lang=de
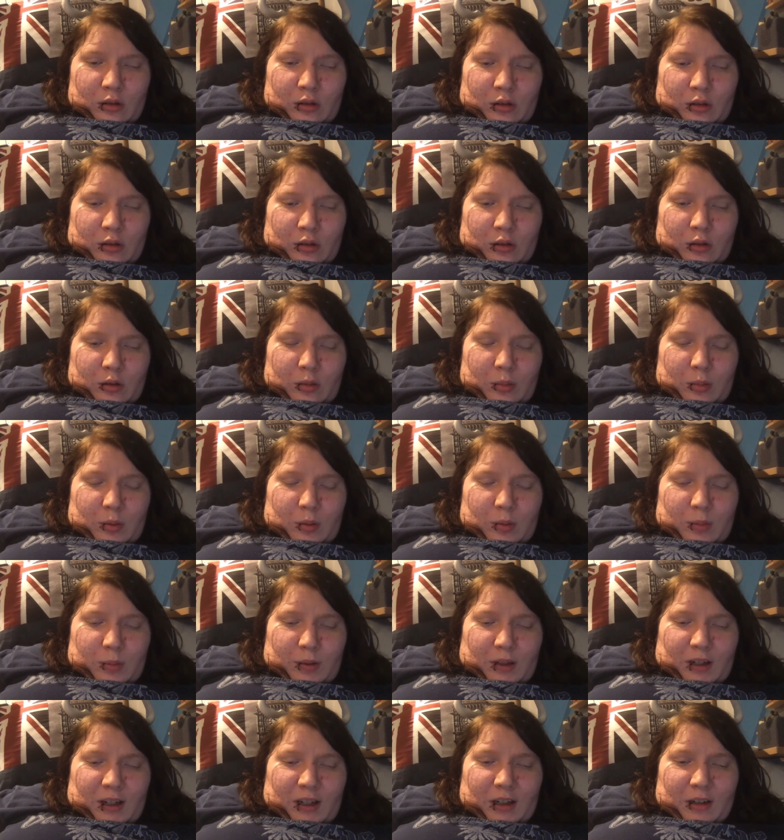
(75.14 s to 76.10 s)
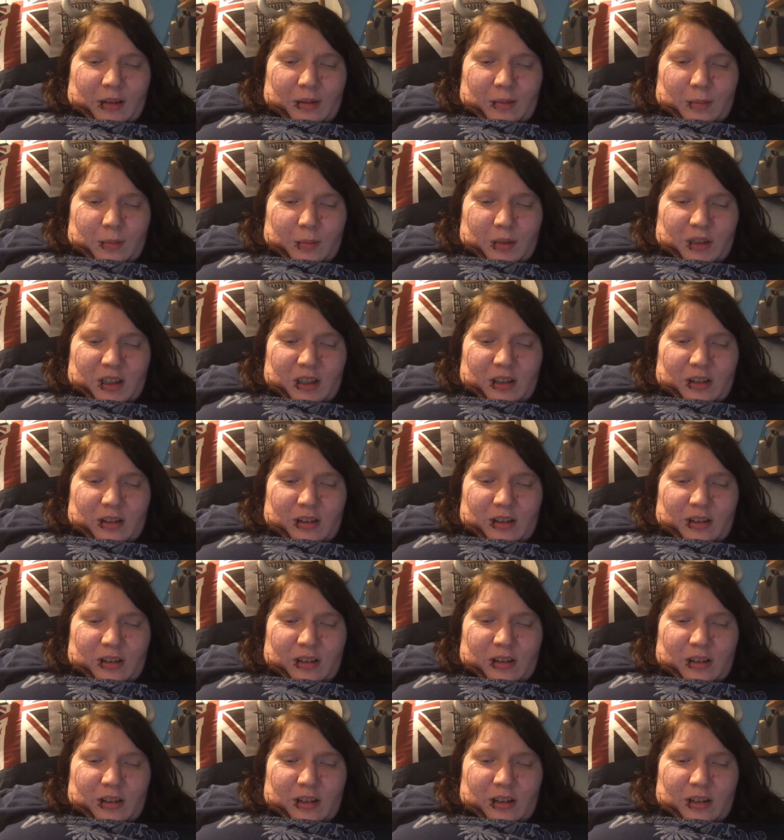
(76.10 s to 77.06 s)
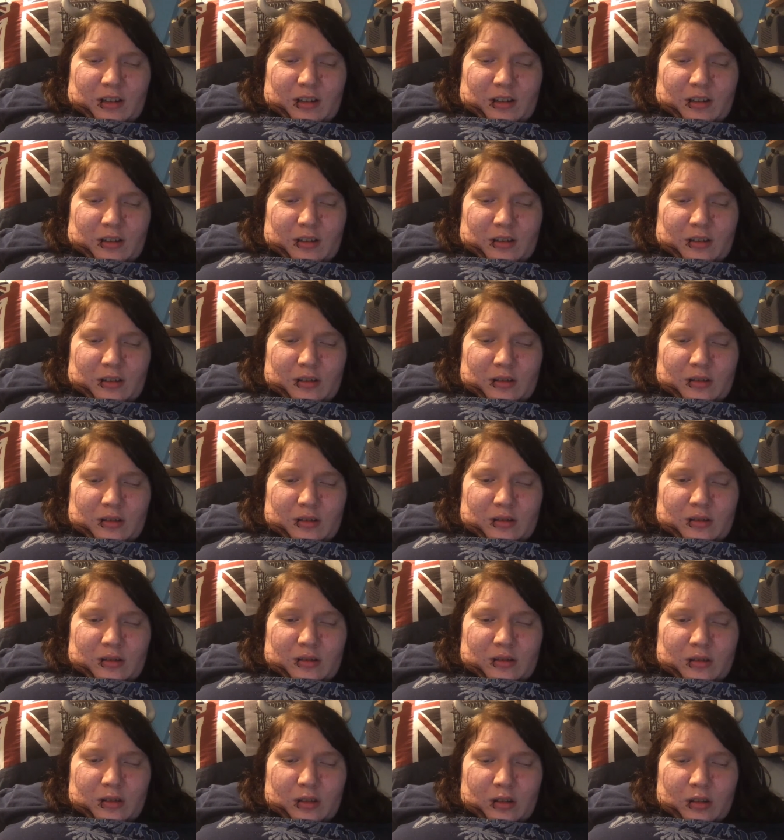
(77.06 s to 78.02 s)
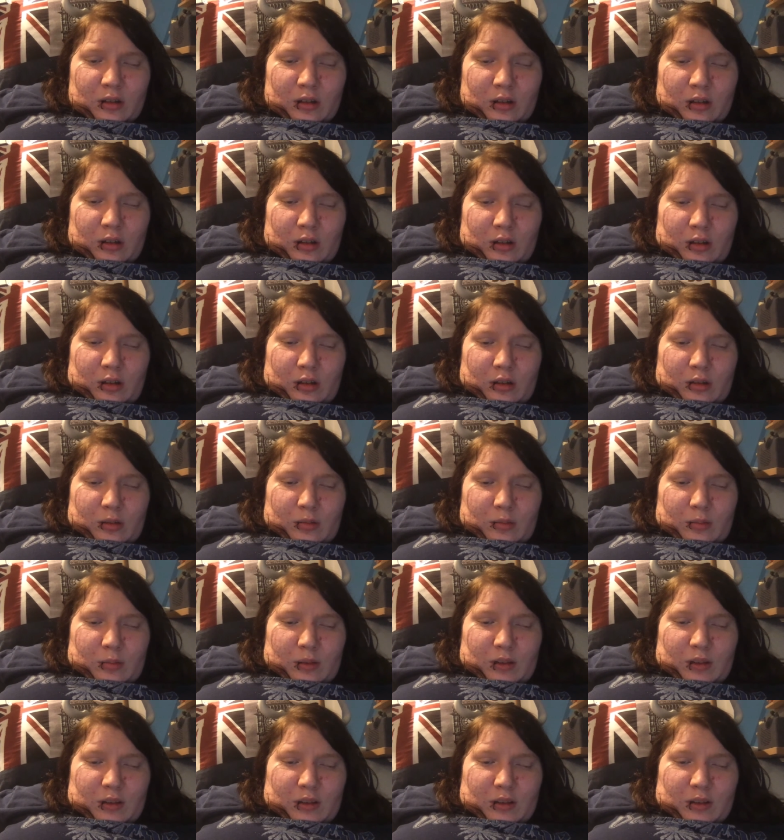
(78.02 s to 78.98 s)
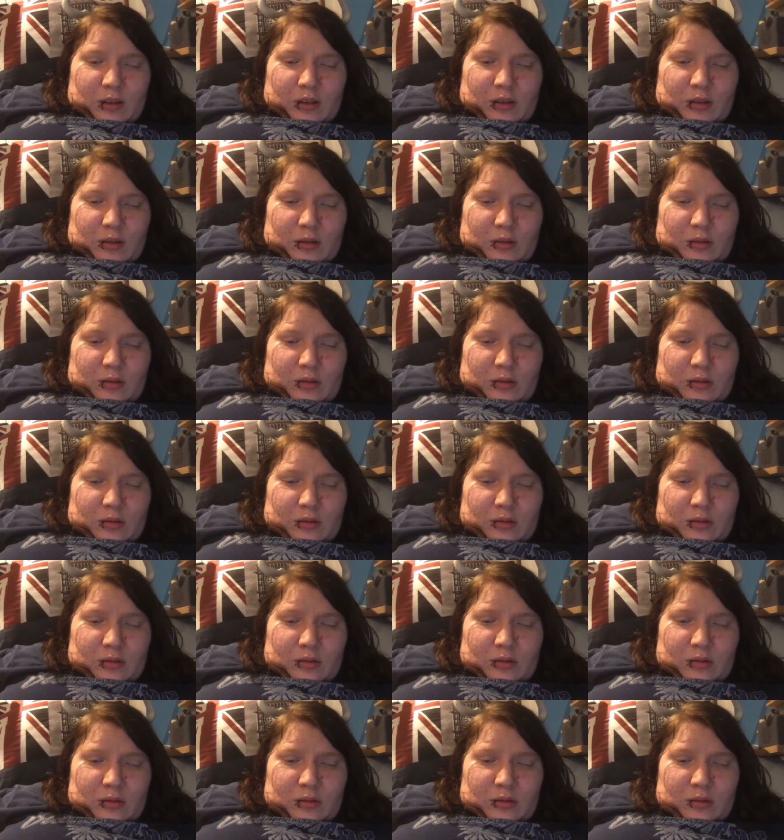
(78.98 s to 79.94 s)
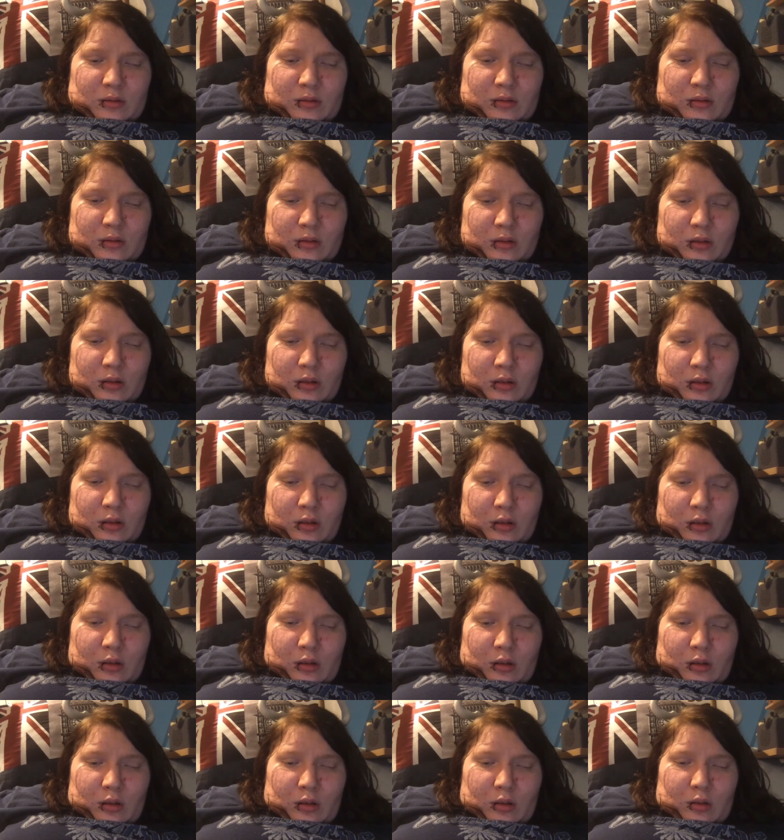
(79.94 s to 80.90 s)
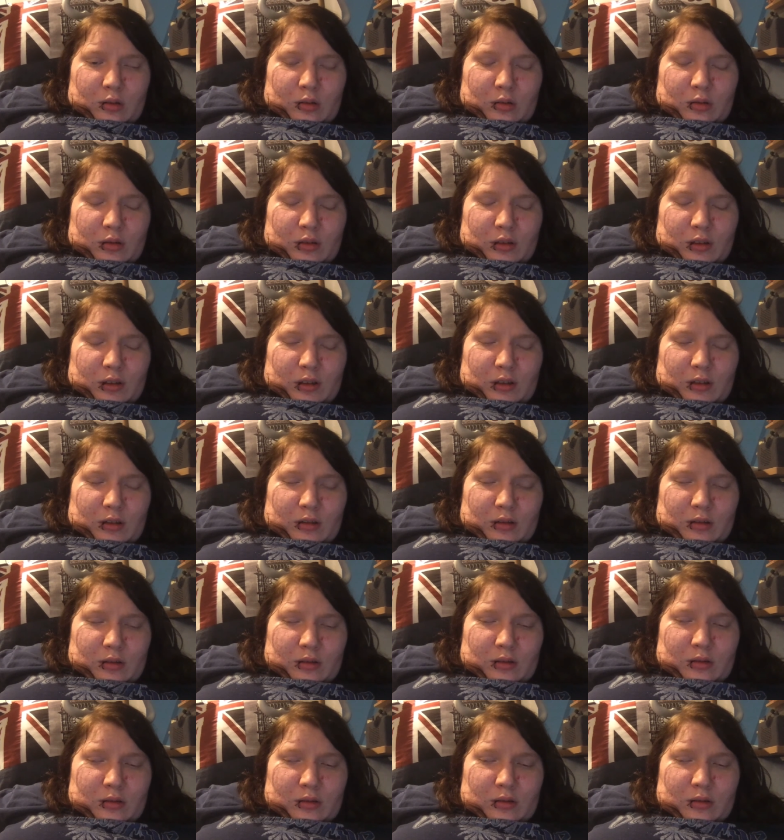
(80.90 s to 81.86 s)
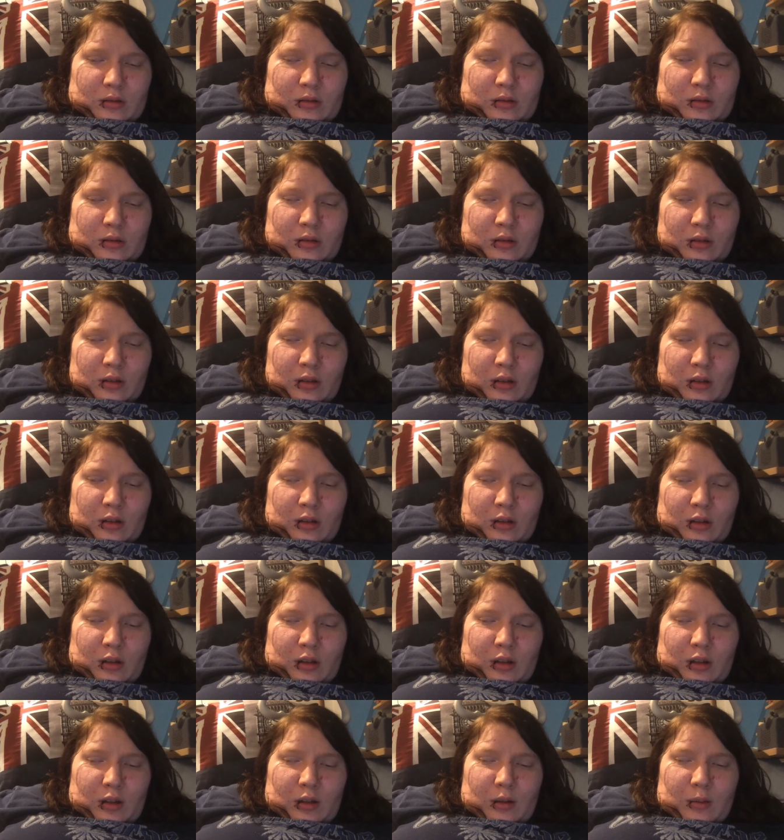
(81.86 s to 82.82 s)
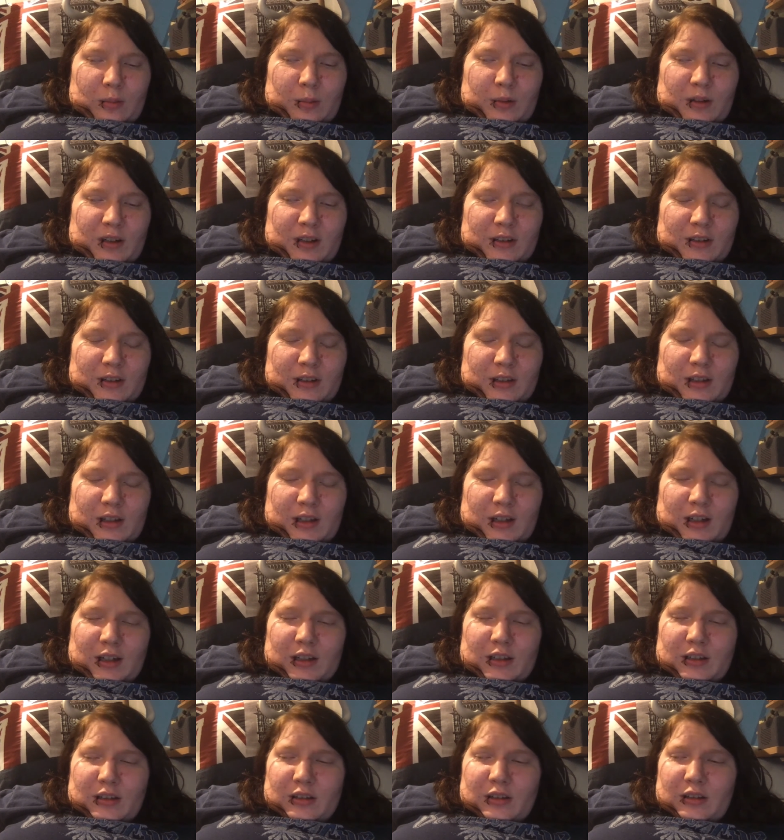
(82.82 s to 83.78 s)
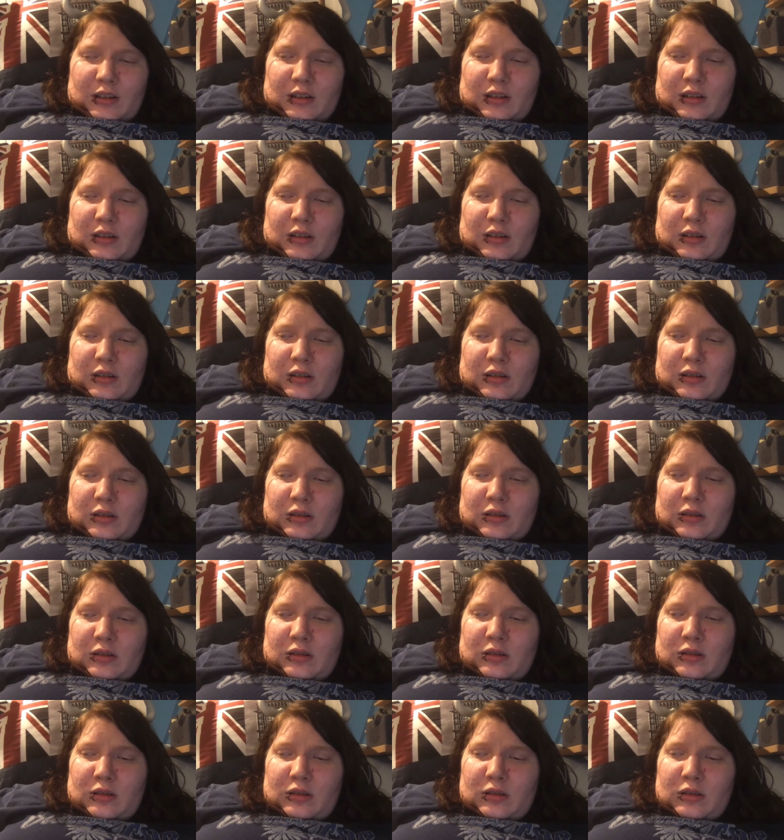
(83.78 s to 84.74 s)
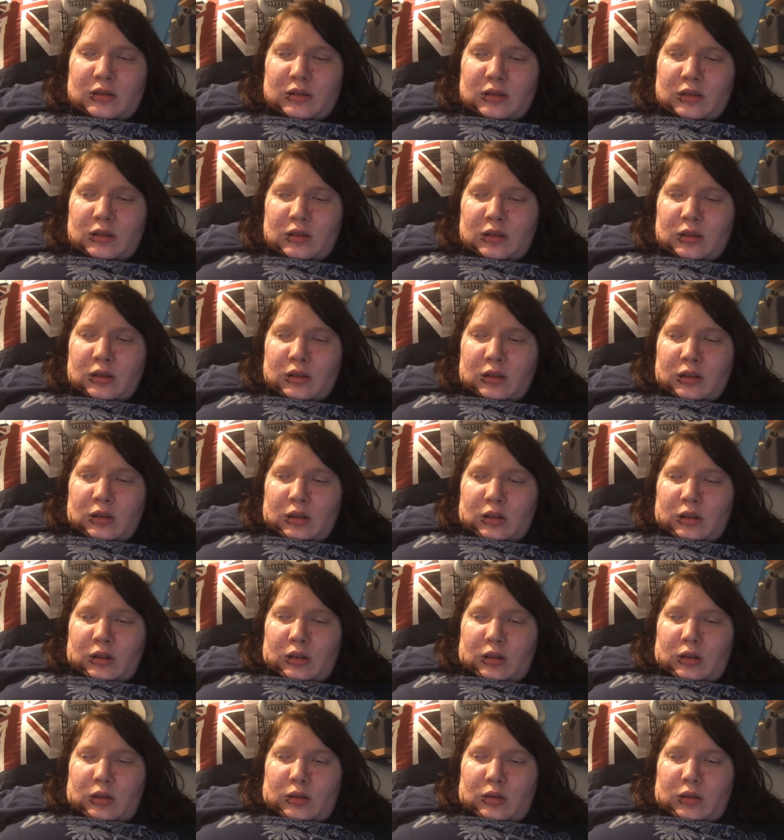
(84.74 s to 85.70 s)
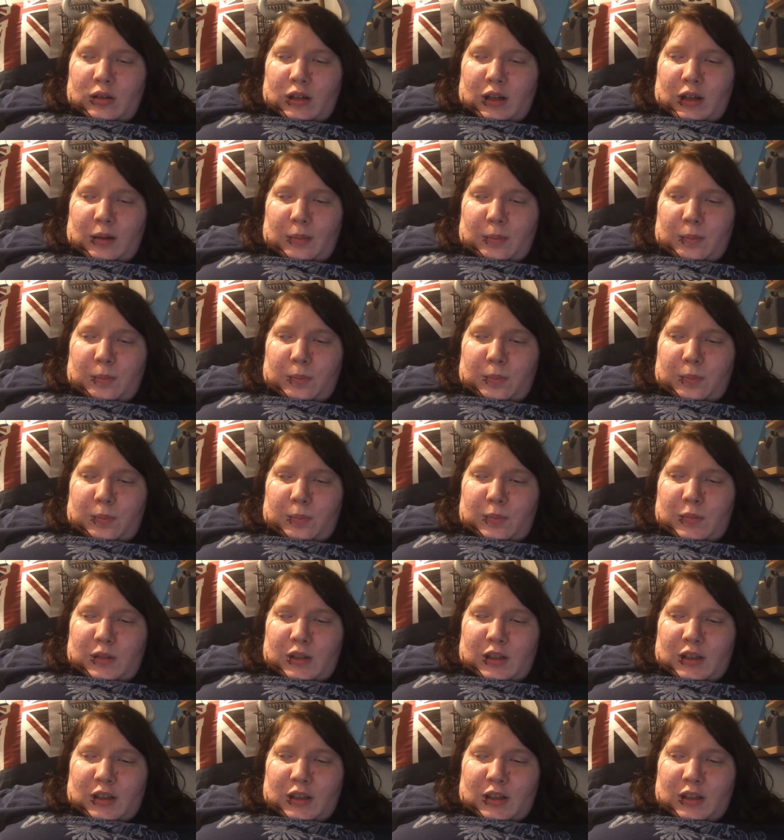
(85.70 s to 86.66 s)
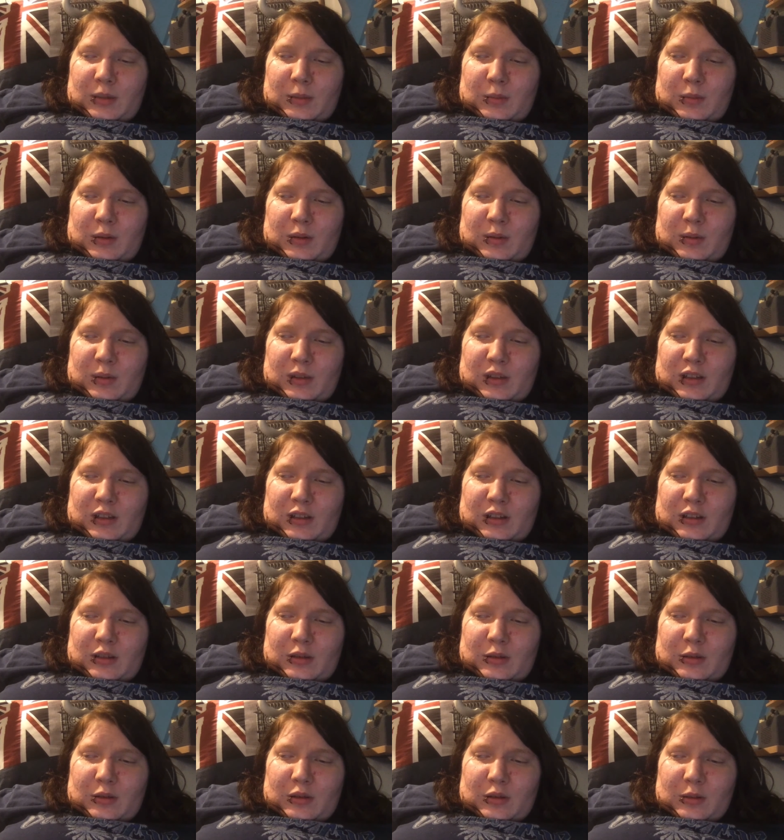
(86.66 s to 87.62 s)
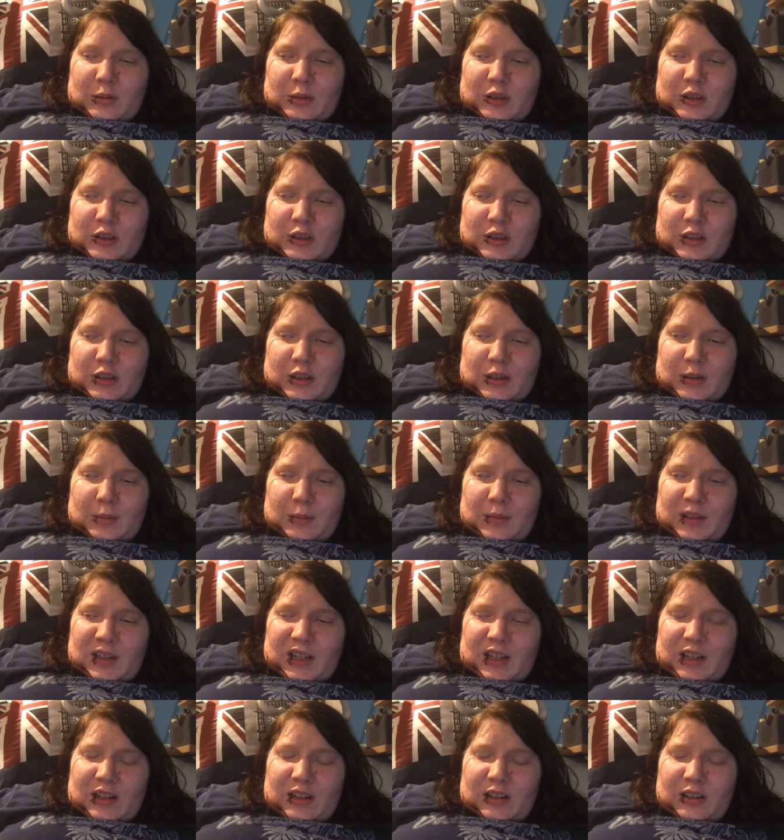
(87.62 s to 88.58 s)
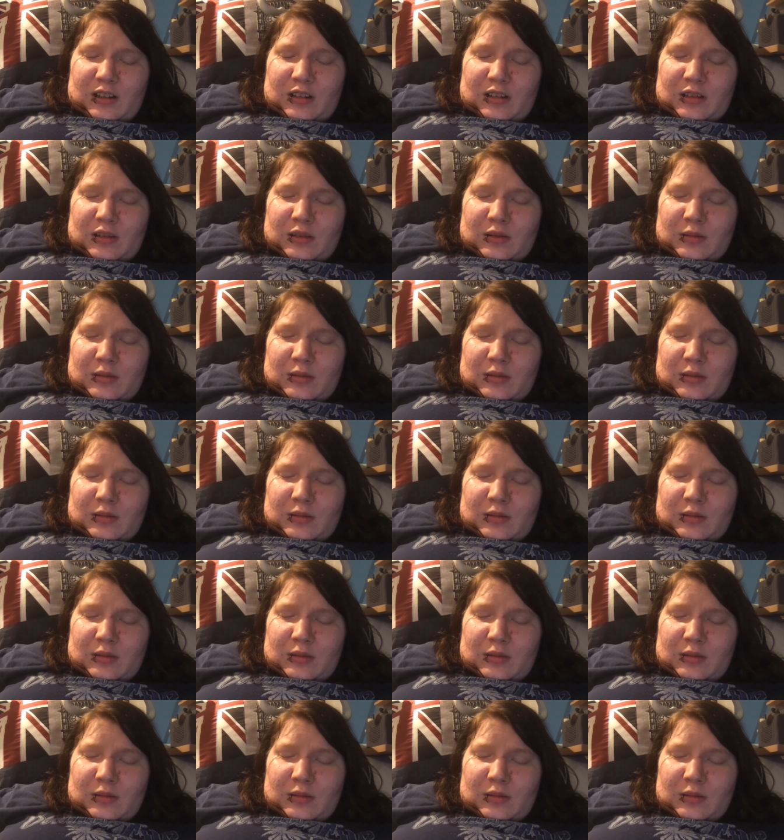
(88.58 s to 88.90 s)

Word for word: Kümmelbratenbrittel gegessen, was getrunken und dann ein paar Zigaretten geraucht und habe mich immer wieder dazwischen gemeldet,